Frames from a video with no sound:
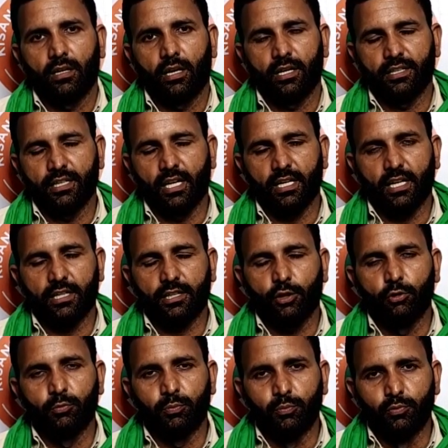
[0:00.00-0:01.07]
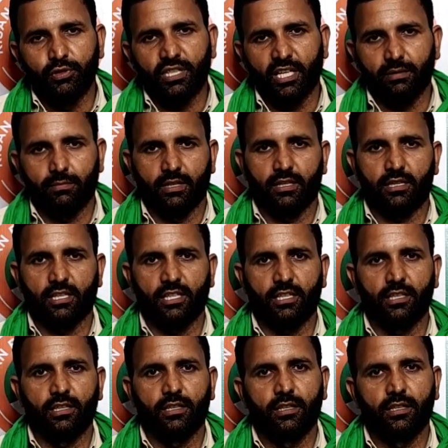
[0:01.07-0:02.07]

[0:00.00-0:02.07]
हरियाणा के उप मुख्यमंत्री